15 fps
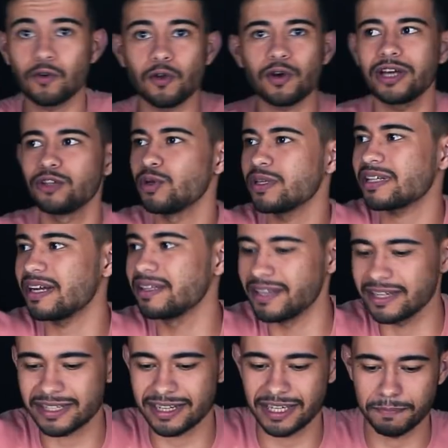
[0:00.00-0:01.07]
Coloquei duas
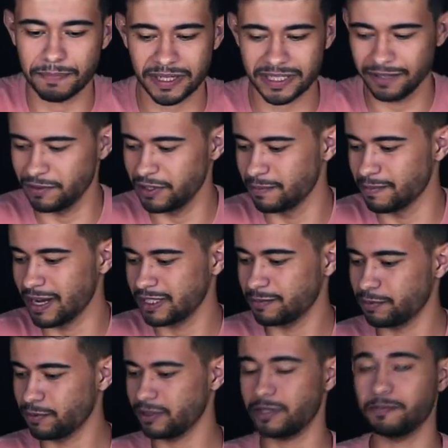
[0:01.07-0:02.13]
cadeiras aqui pra servir de base
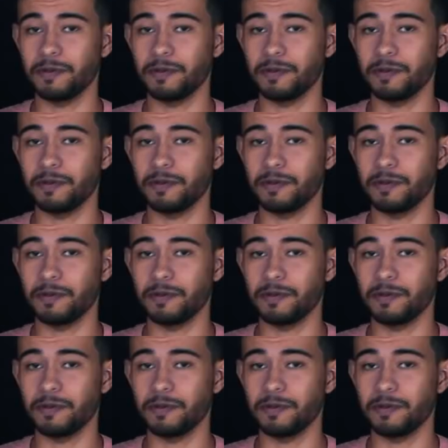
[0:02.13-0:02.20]
pro nosso